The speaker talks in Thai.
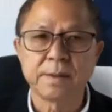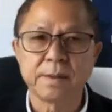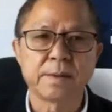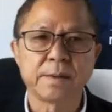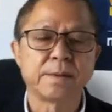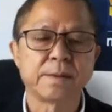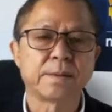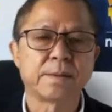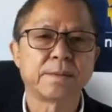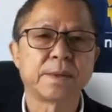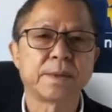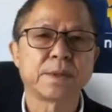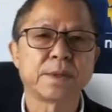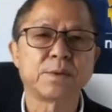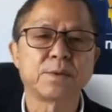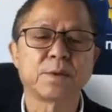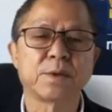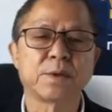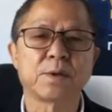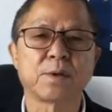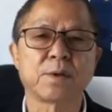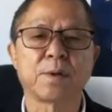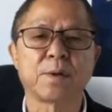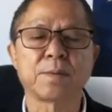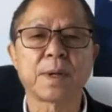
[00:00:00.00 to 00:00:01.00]
เราก็ต้องว่าไป
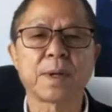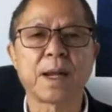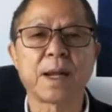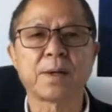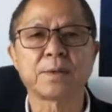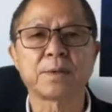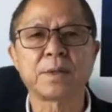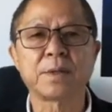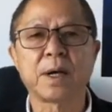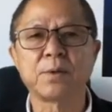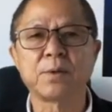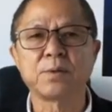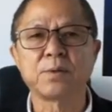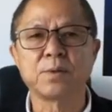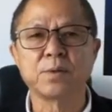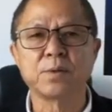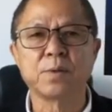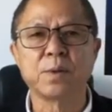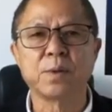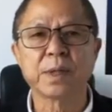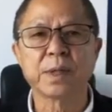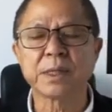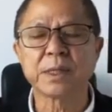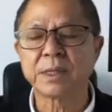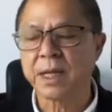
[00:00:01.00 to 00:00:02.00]
ตามนั้นเนาะ
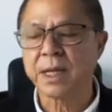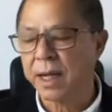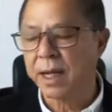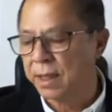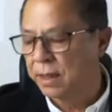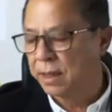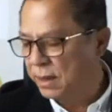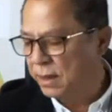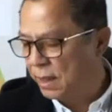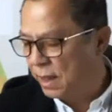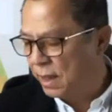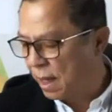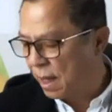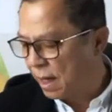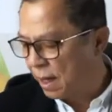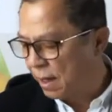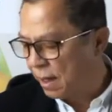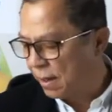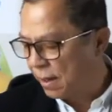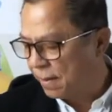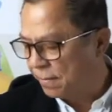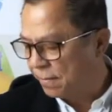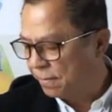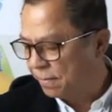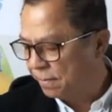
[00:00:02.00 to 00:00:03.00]
มันจะข้ามขั้นขั้นต
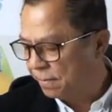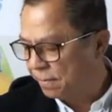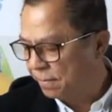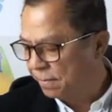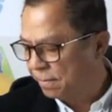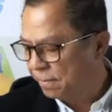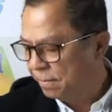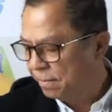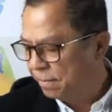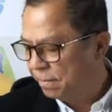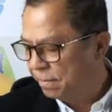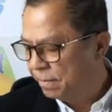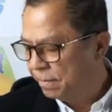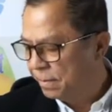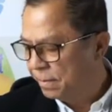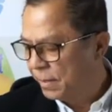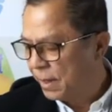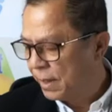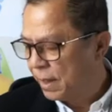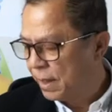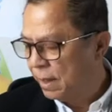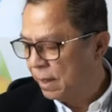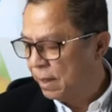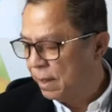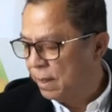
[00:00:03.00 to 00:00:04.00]
อนเดี๋ยวเขาก็โดนไปด้วย
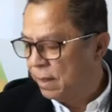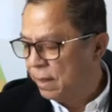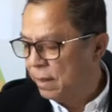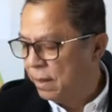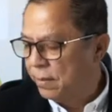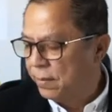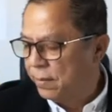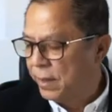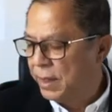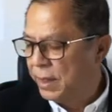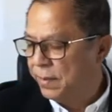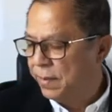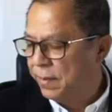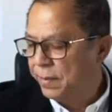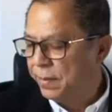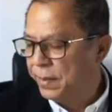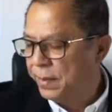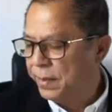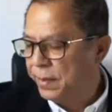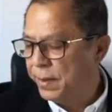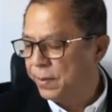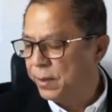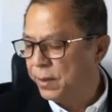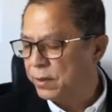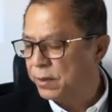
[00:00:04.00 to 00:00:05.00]
ส่วน
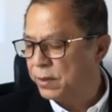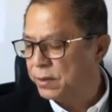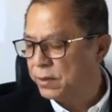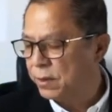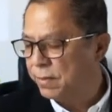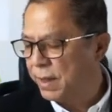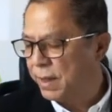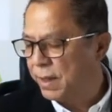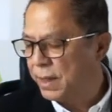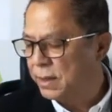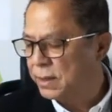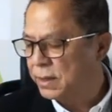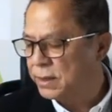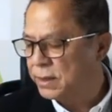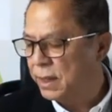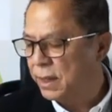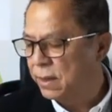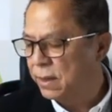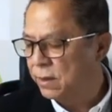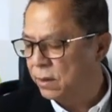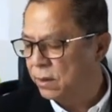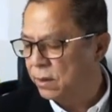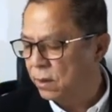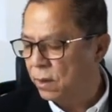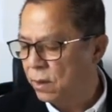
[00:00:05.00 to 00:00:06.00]
คุณสุนทรวิลา
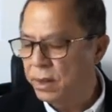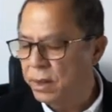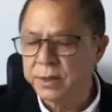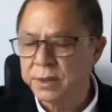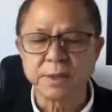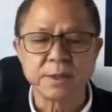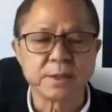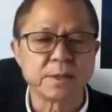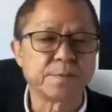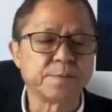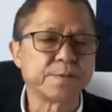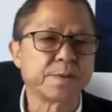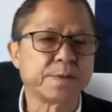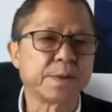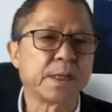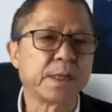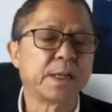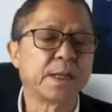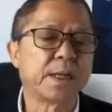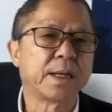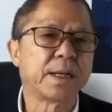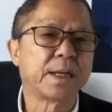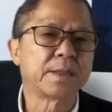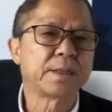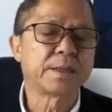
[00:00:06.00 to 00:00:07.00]
วันเมื่อวาน
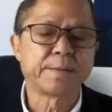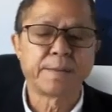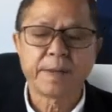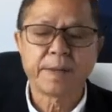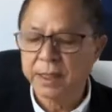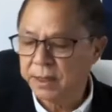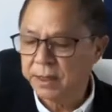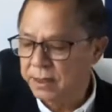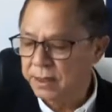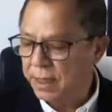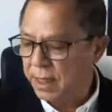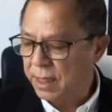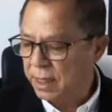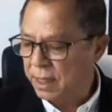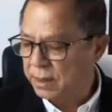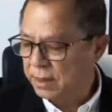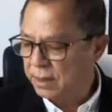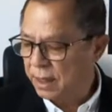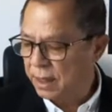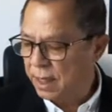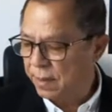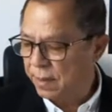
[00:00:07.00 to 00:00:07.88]
เขาเรียกกันโกธร